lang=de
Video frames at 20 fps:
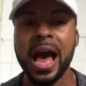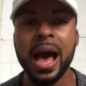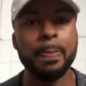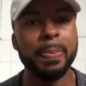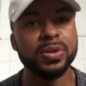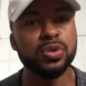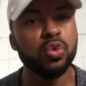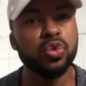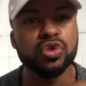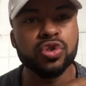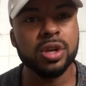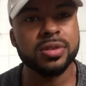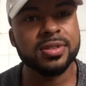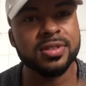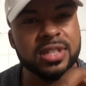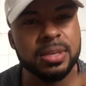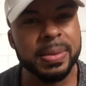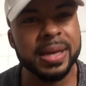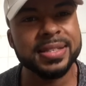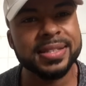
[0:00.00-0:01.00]
Aber du
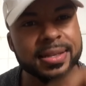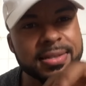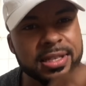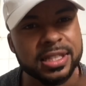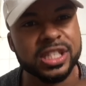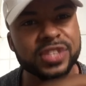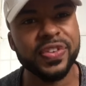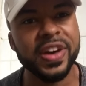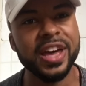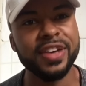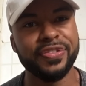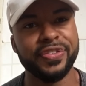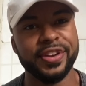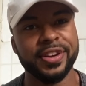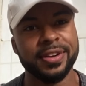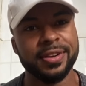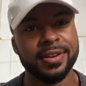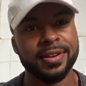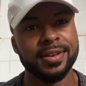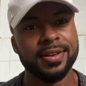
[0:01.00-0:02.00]
solltest niemals an dir
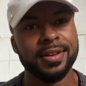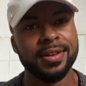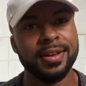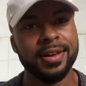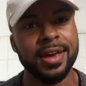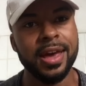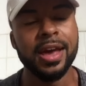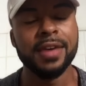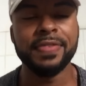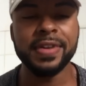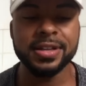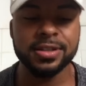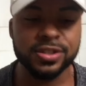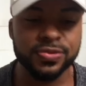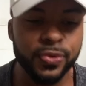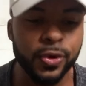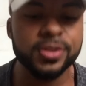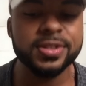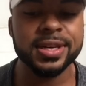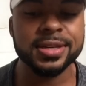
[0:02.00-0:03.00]
zweifeln. Weil
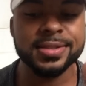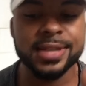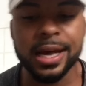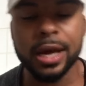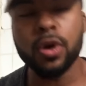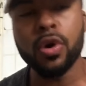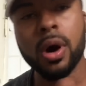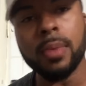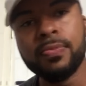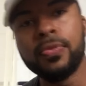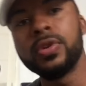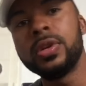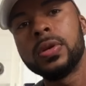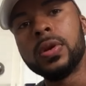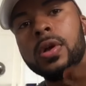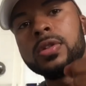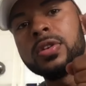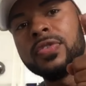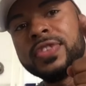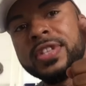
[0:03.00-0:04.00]
es wird der Tag kommen, wo die
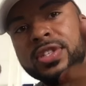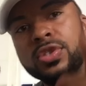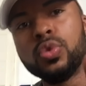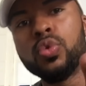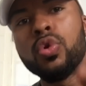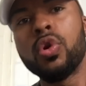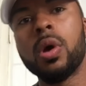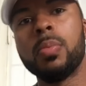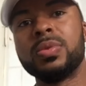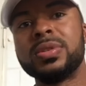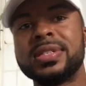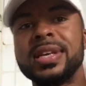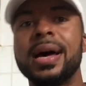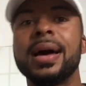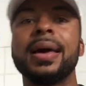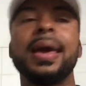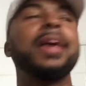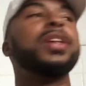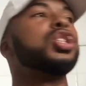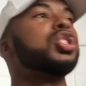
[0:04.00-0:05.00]
Leute auf dich zukommen und
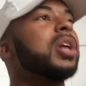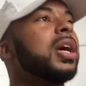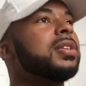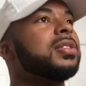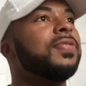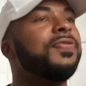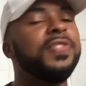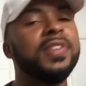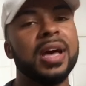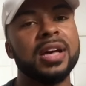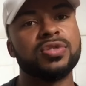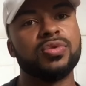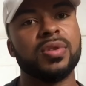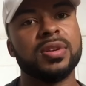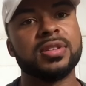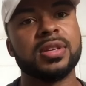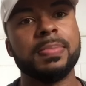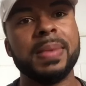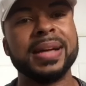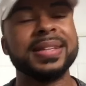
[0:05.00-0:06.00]
sagen, ey scheiße, wie hast du
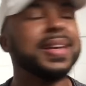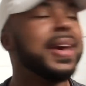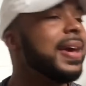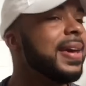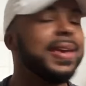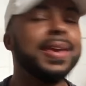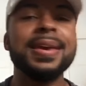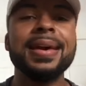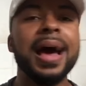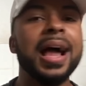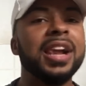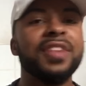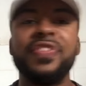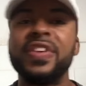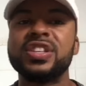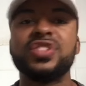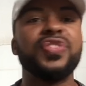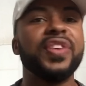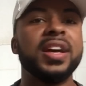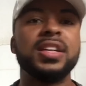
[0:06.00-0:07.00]
das gemacht? Egal
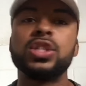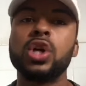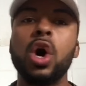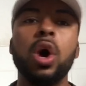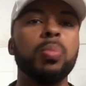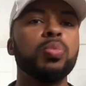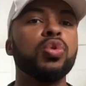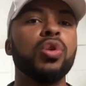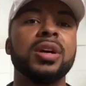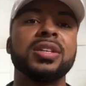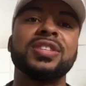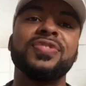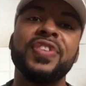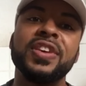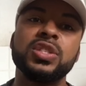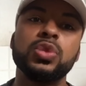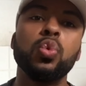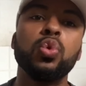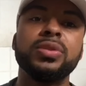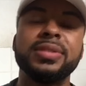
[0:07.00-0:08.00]
was für einen Traum du hast,
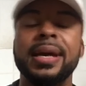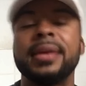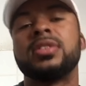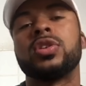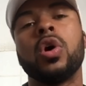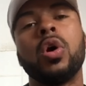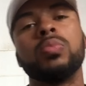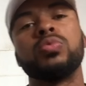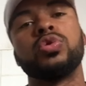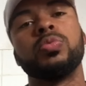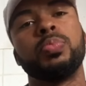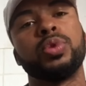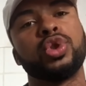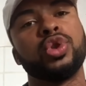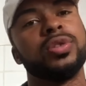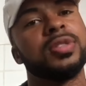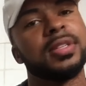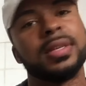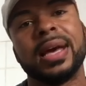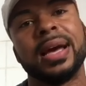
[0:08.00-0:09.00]
versuch deinen Traum zu
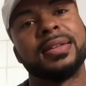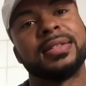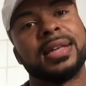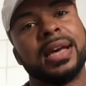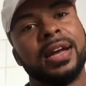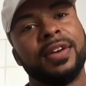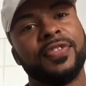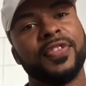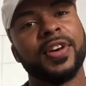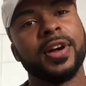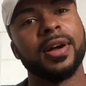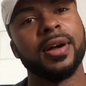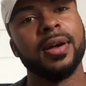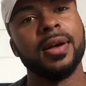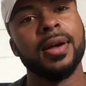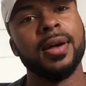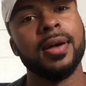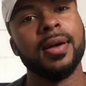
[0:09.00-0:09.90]
beschützen, ganz einfach.